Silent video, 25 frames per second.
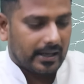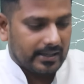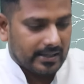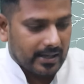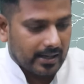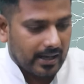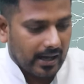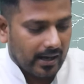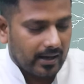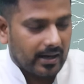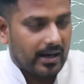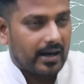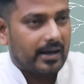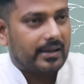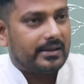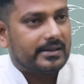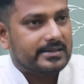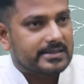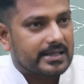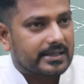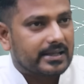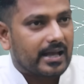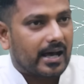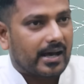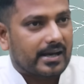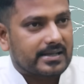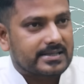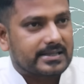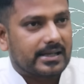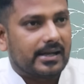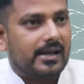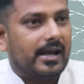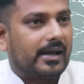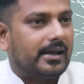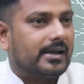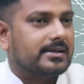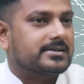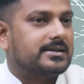ஐயா கருணாநிதி செய்த
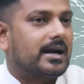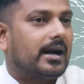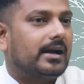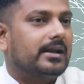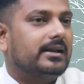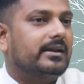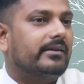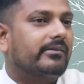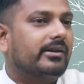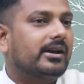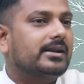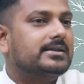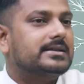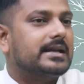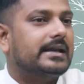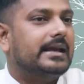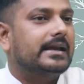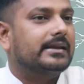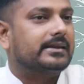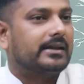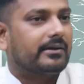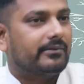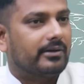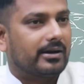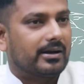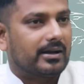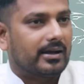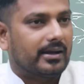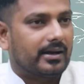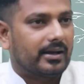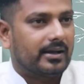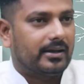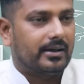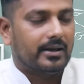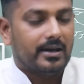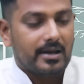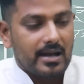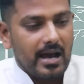அரசியலே ஐயா ஸ்டாலின் அவர்கள் செய்ய
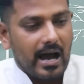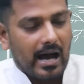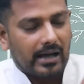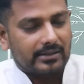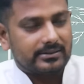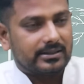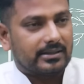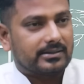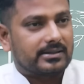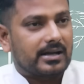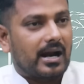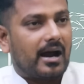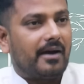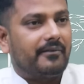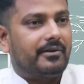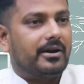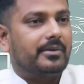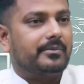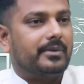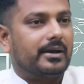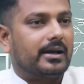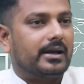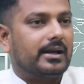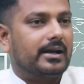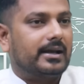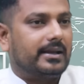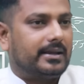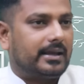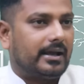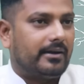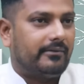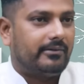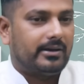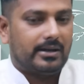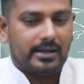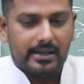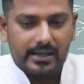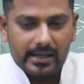தவறாரு அந்த திராவிடம் எங்களுக்கு
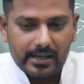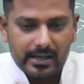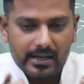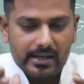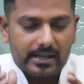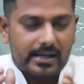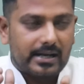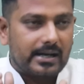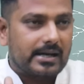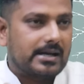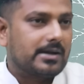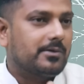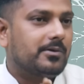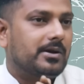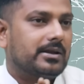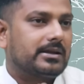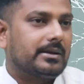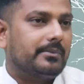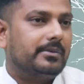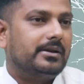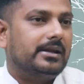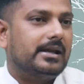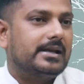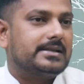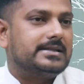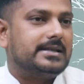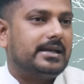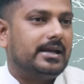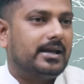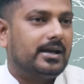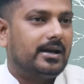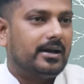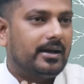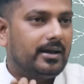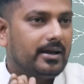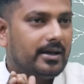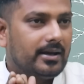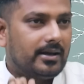தேவையில்லை எங்களுக்கு என்ற ஒரு தமிழ் தேசிய
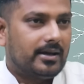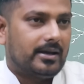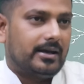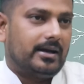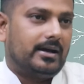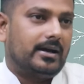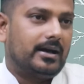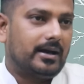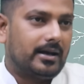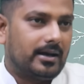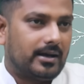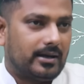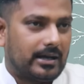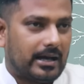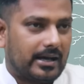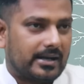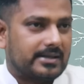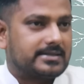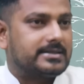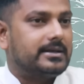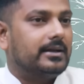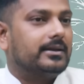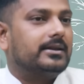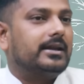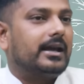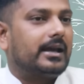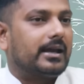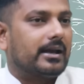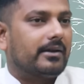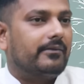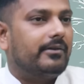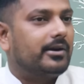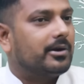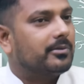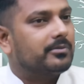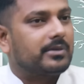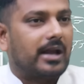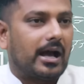அரசியல் தான் இங்க
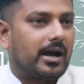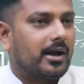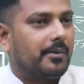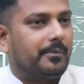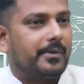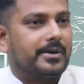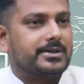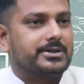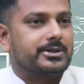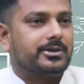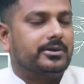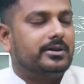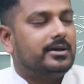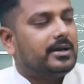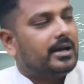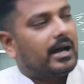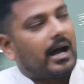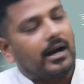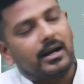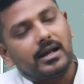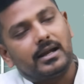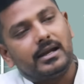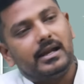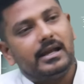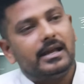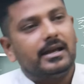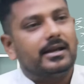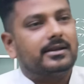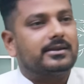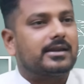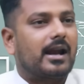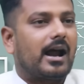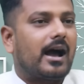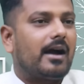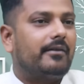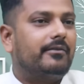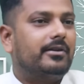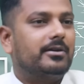வேணும்னு நாங்க பேசுறோம் ஆனா நீங்க
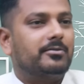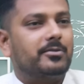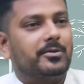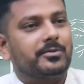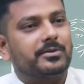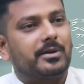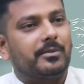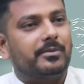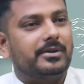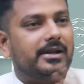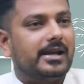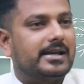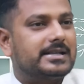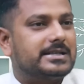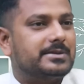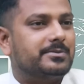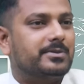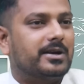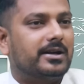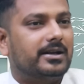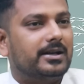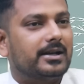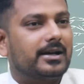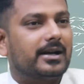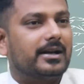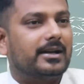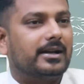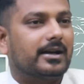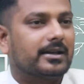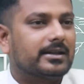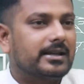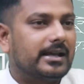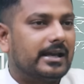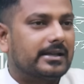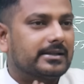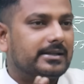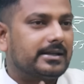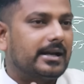திராவிடமும் தமிழ் தேசியம் ரெண்டு
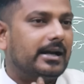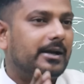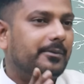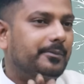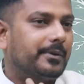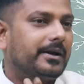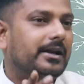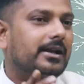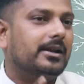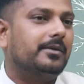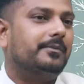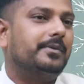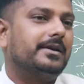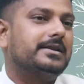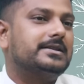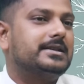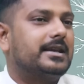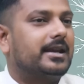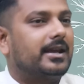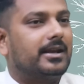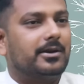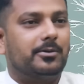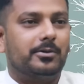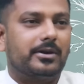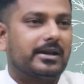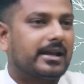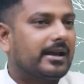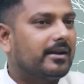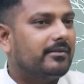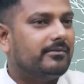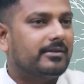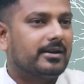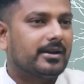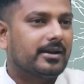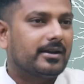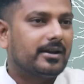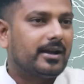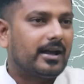கண்ணுங்கிறது எதன் அடிப்படையில பேசுறீங்கன்னு ஒரு
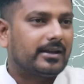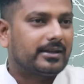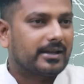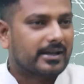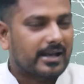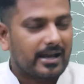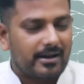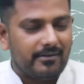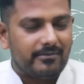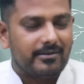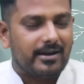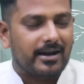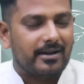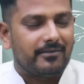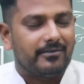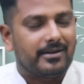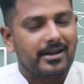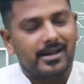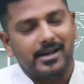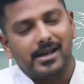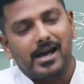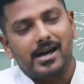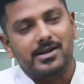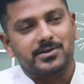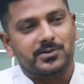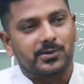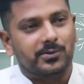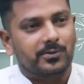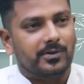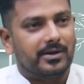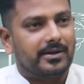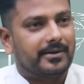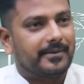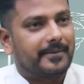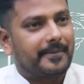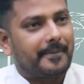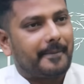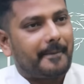கேள்வி இருக்குல்ல அந்த கேள்விக்கான விட யார்
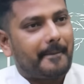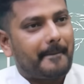சொல்லுவா